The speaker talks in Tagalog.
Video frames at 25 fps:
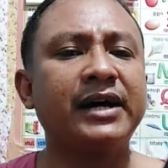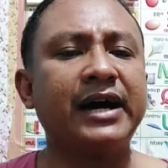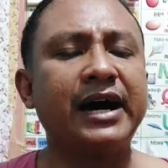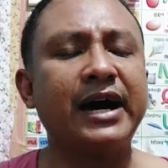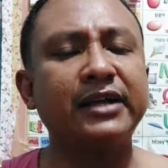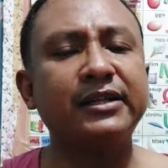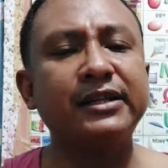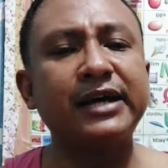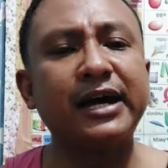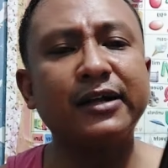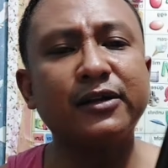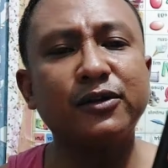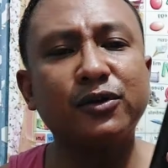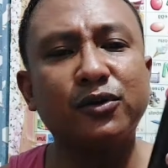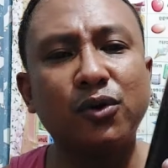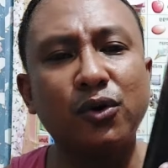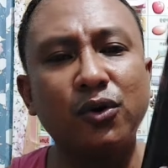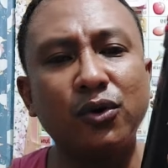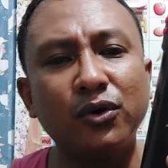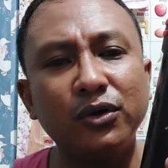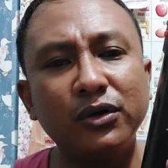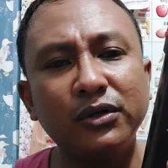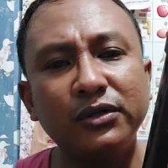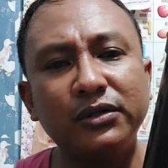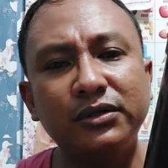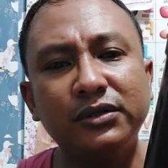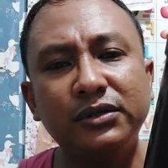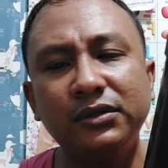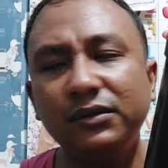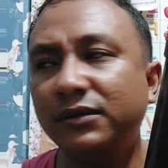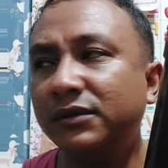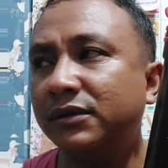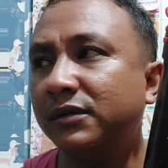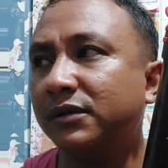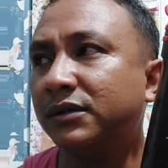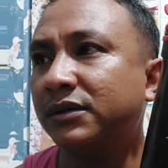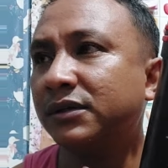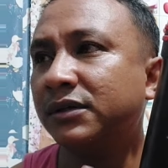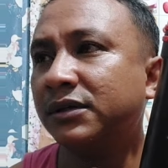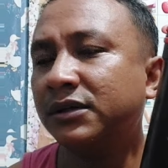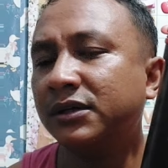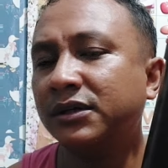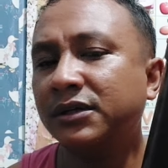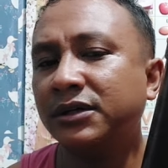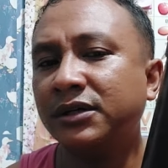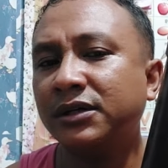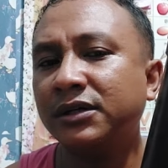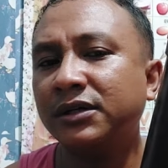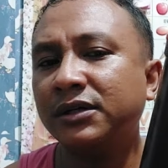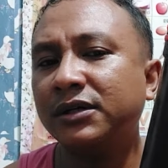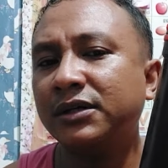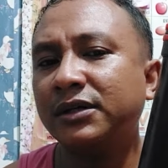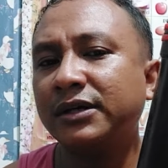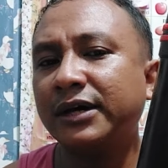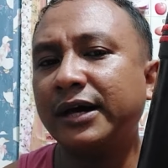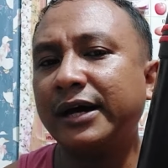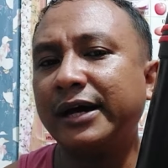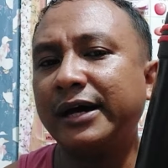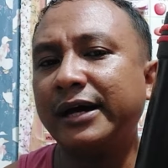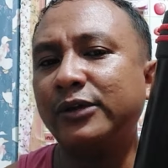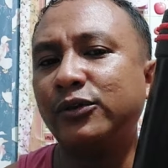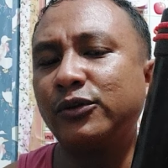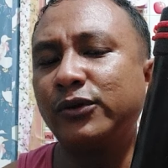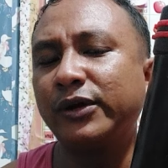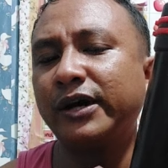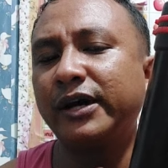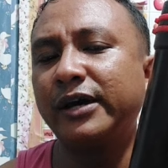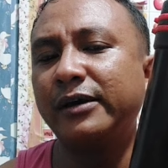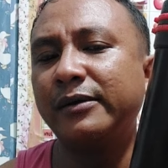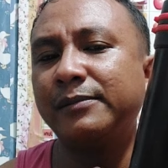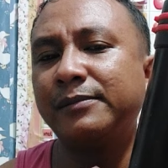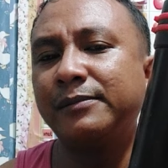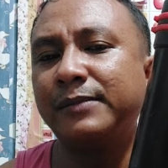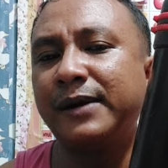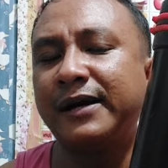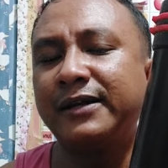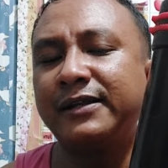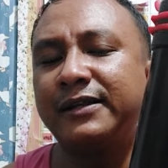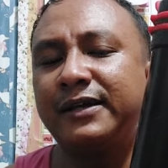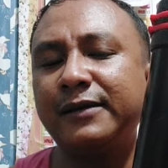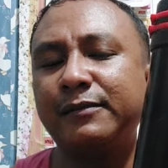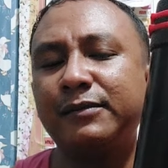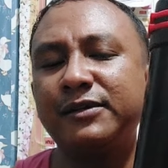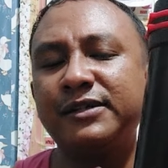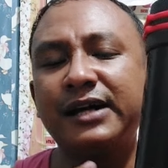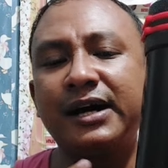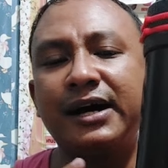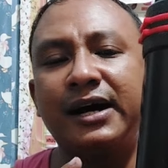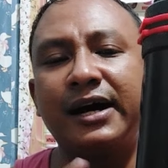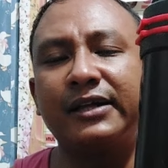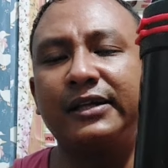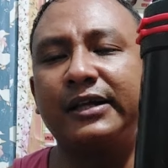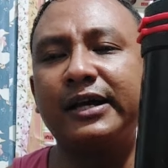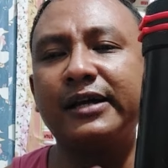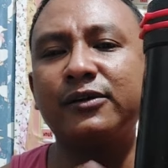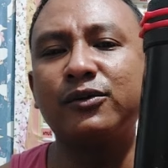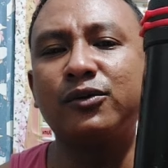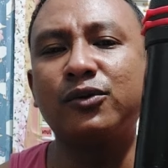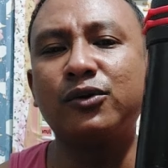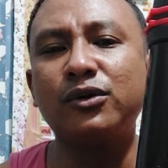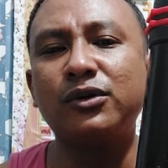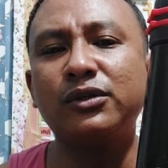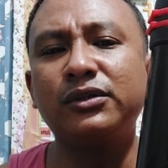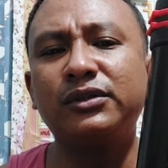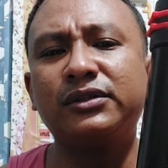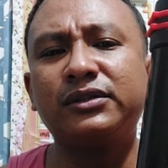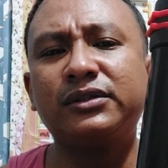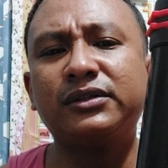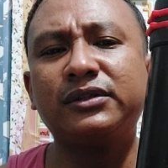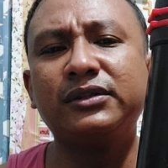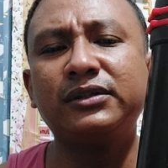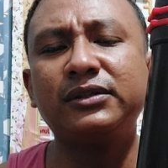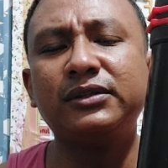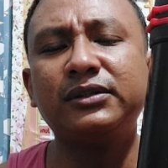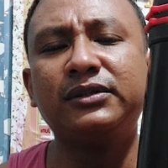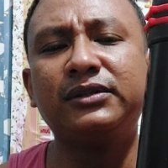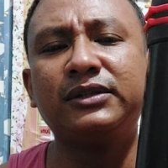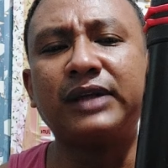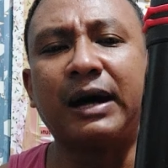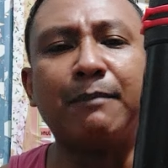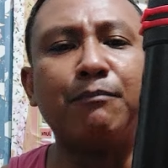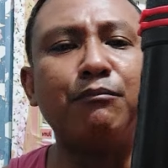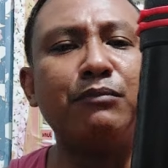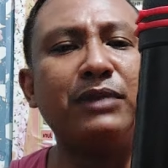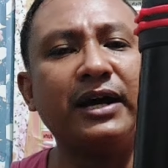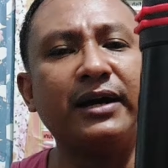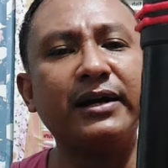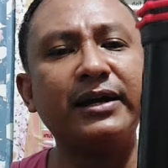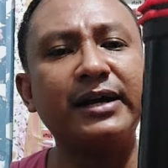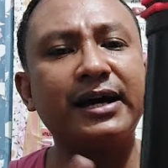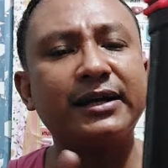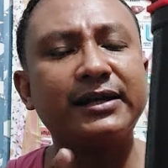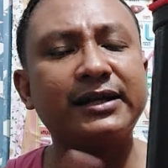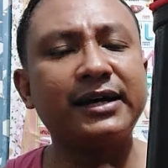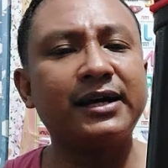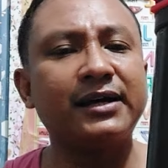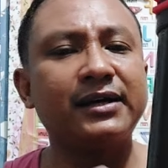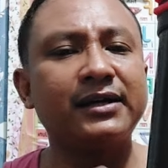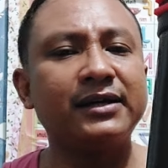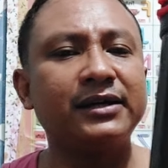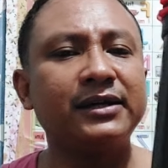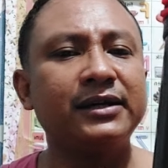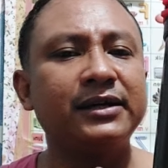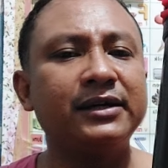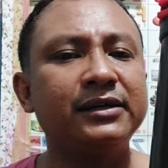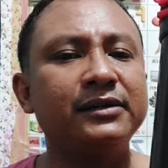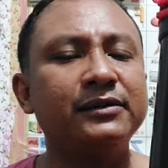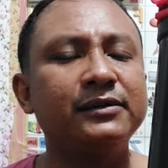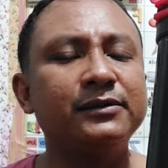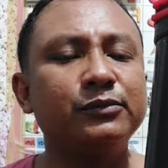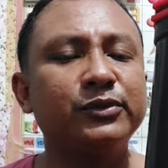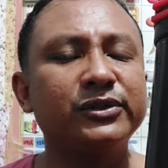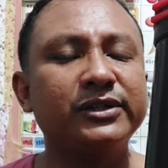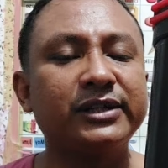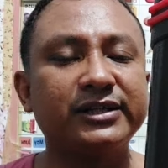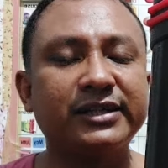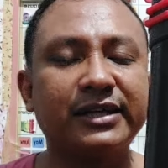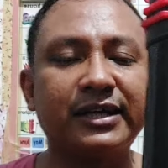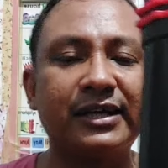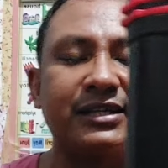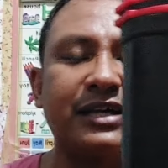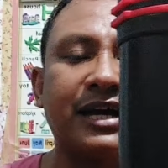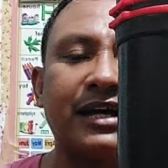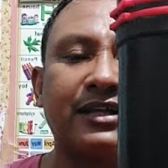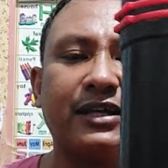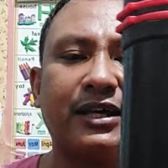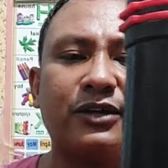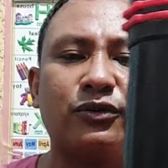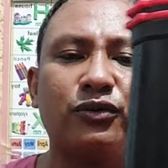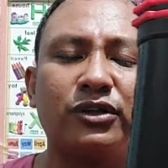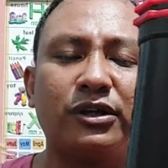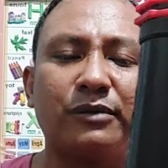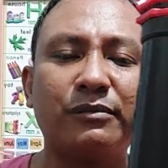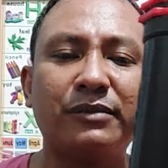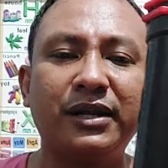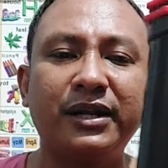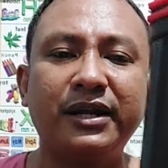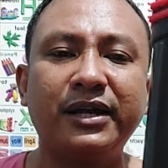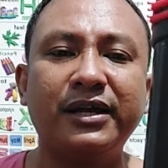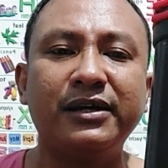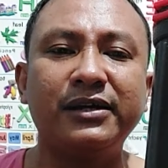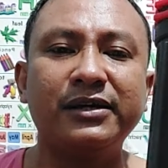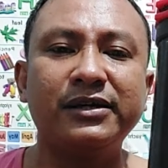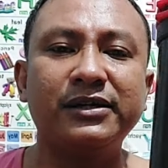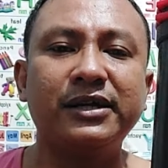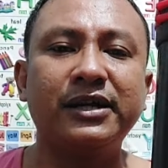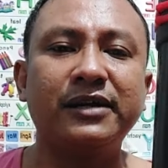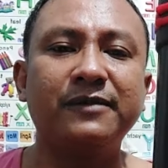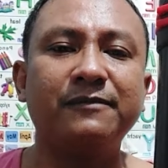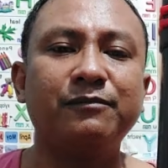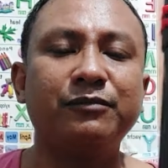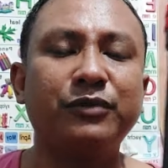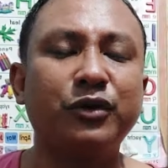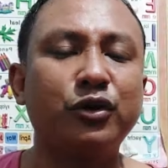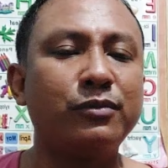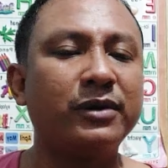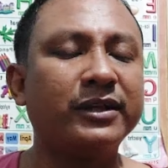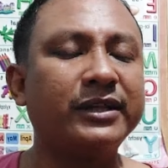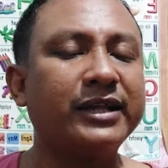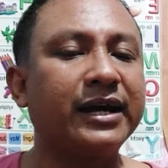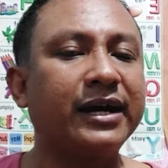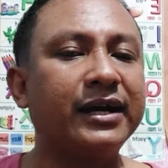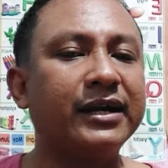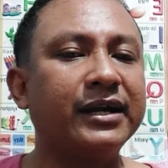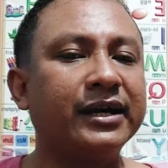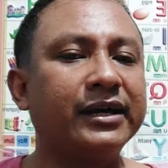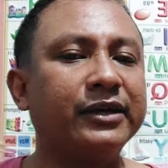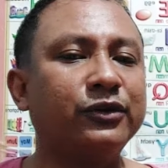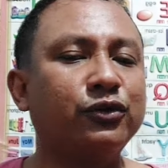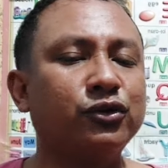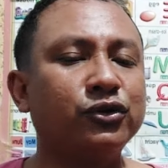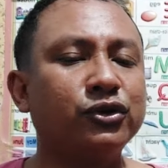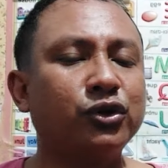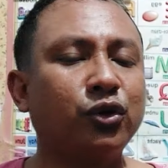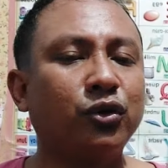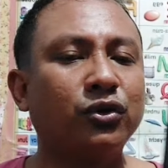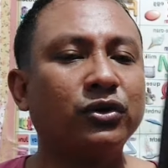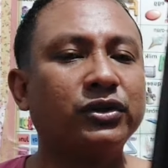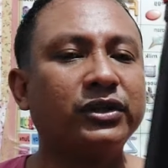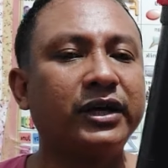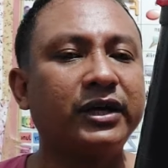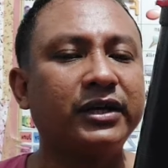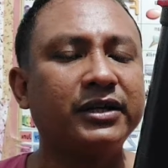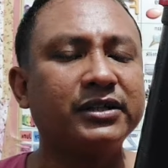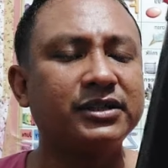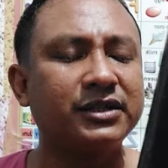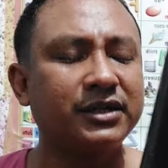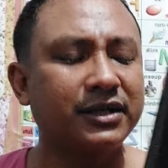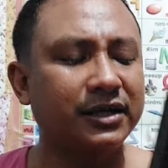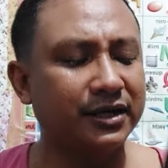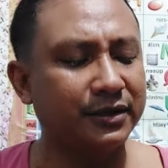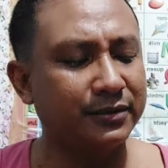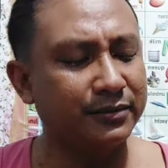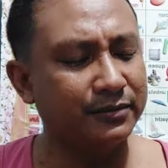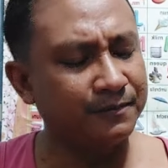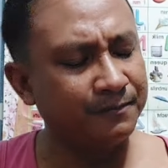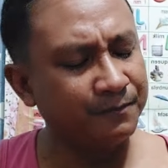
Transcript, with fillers: hot and cold. Ito eh, yung body. Basta hot and cold tumbler yata. Basta sa Lazada ito nabili. Yan. Pero matagal lang ito na order kasi